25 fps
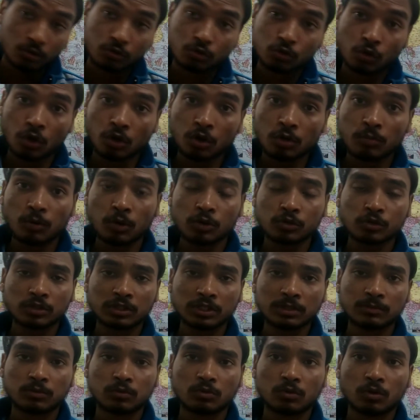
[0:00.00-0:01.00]

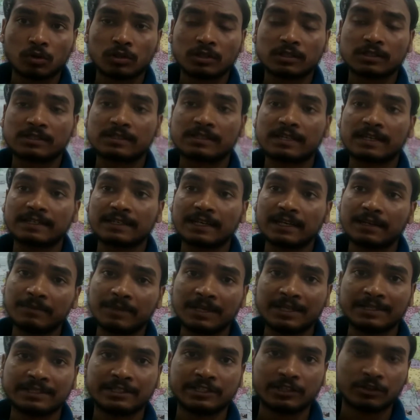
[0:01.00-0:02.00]
জনবসতি ভূগোল
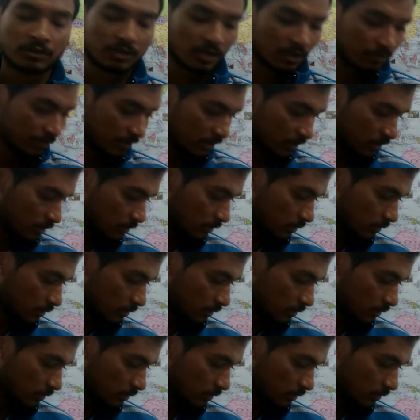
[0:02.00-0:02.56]
সেটেলমেন্ট জিওগ্রাফি